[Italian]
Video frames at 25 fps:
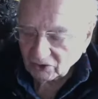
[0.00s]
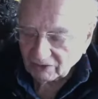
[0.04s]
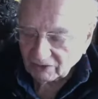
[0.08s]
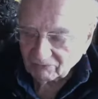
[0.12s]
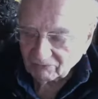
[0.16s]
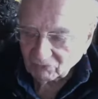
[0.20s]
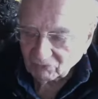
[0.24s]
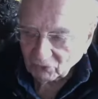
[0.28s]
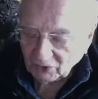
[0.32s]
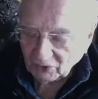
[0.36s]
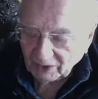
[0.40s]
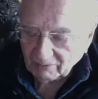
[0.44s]

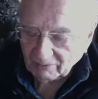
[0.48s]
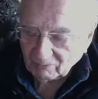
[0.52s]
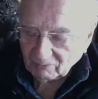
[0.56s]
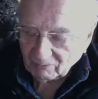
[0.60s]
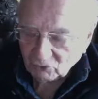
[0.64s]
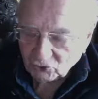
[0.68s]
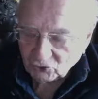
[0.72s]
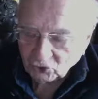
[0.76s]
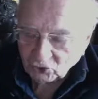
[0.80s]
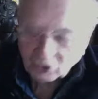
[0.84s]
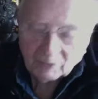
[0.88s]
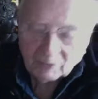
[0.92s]
vorremmo,
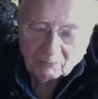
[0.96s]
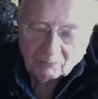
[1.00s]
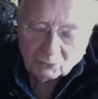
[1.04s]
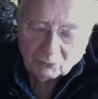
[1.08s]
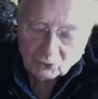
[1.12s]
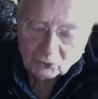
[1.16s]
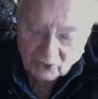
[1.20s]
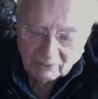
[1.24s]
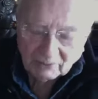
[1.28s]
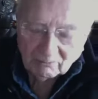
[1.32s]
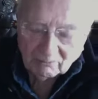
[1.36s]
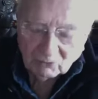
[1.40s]
ciò che
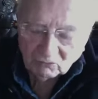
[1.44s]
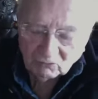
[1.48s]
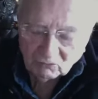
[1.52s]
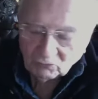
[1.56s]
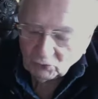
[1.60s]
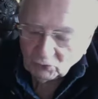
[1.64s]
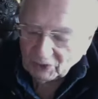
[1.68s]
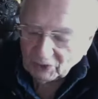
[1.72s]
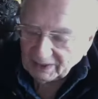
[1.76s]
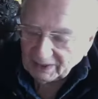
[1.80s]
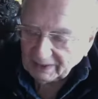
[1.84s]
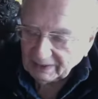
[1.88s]
potremmo
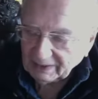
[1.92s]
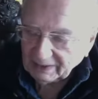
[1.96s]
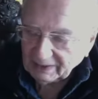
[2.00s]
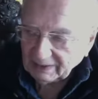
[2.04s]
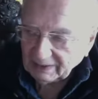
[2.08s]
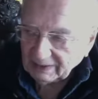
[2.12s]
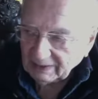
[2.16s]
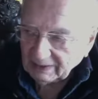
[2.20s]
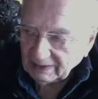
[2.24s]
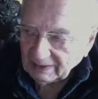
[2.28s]
volere